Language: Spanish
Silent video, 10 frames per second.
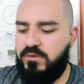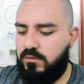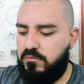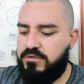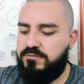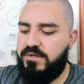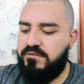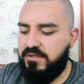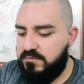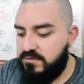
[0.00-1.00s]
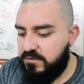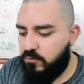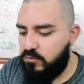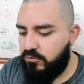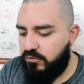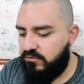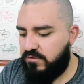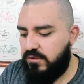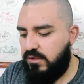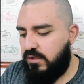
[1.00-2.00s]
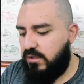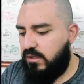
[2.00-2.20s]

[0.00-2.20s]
Como referencia al versículo 12,